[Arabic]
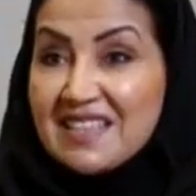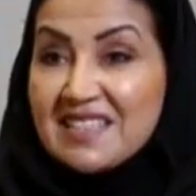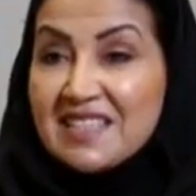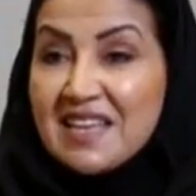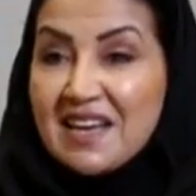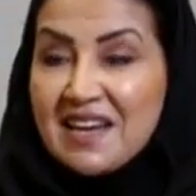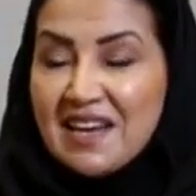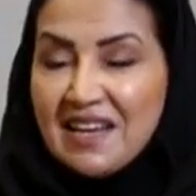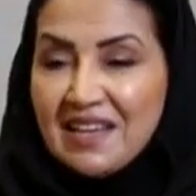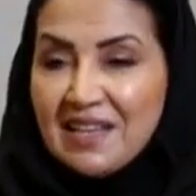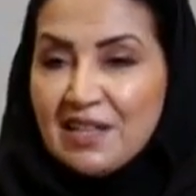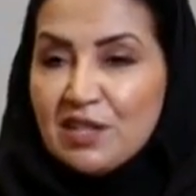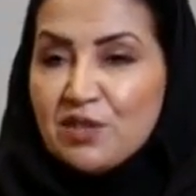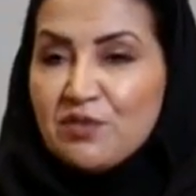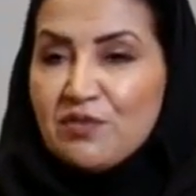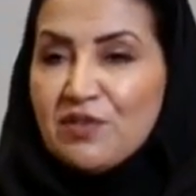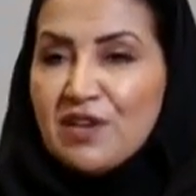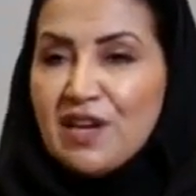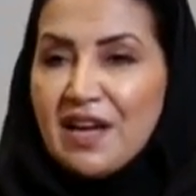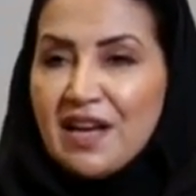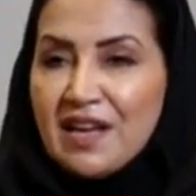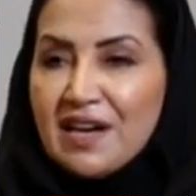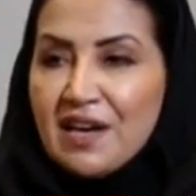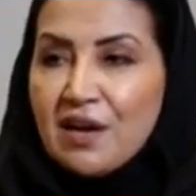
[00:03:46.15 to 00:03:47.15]
سنعيش
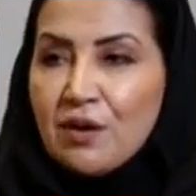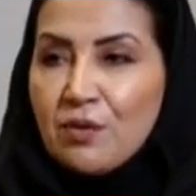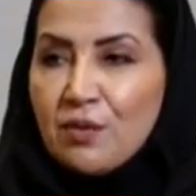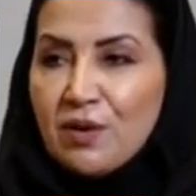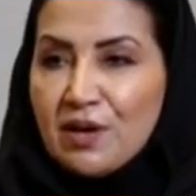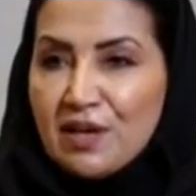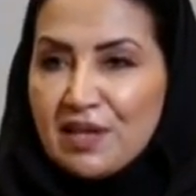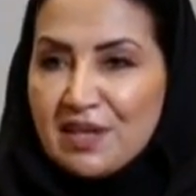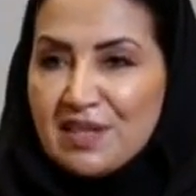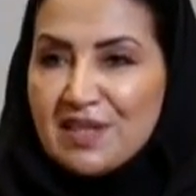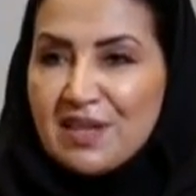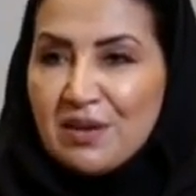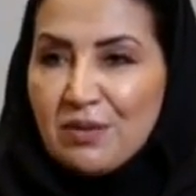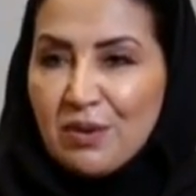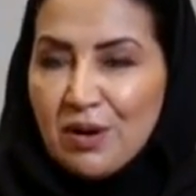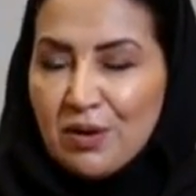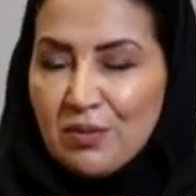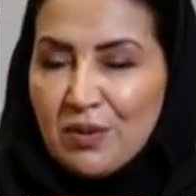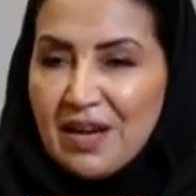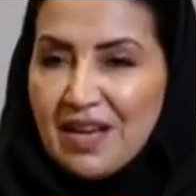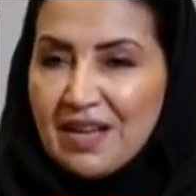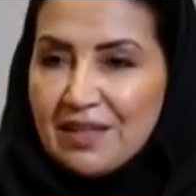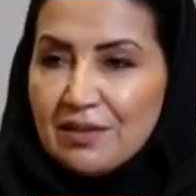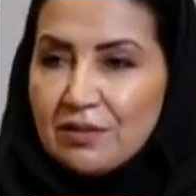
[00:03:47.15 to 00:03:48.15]
فيه انا وانت
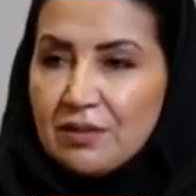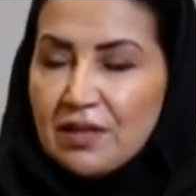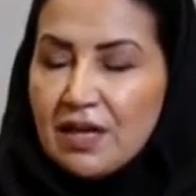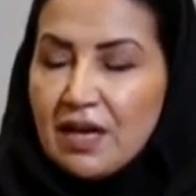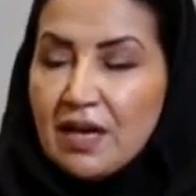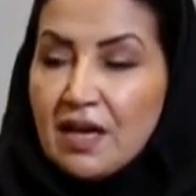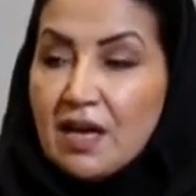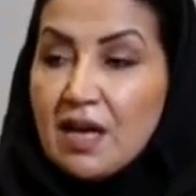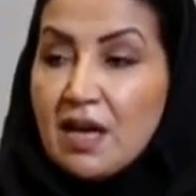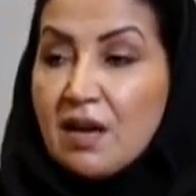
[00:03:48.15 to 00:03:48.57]
واولادنا